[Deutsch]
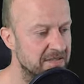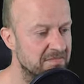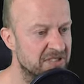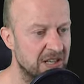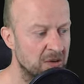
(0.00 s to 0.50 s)

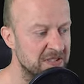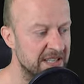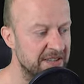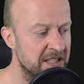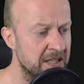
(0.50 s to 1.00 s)
ich glaube,
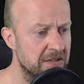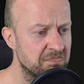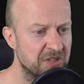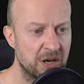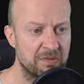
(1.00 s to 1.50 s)
seit ich
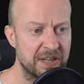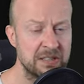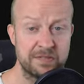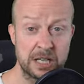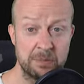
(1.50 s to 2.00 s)
Tag Tarkov
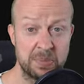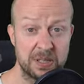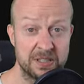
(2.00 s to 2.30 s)
angefangen habe,